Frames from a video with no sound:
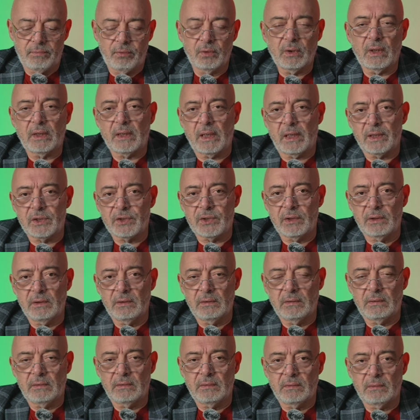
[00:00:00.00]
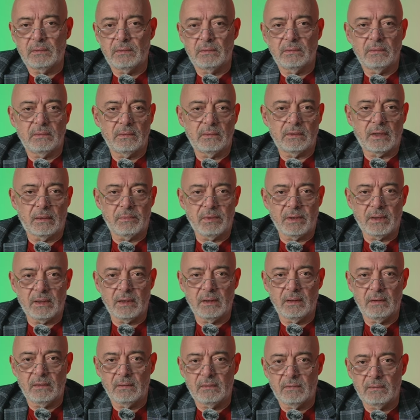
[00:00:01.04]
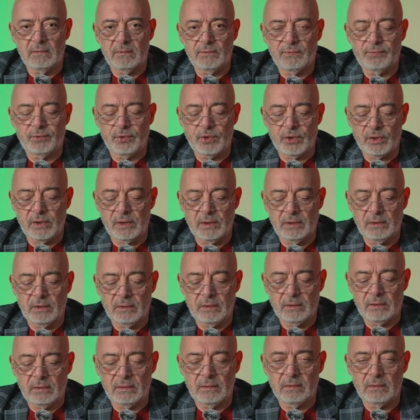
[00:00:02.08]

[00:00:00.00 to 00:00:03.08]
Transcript: Buna karşın e, tabii ki Fuji'nin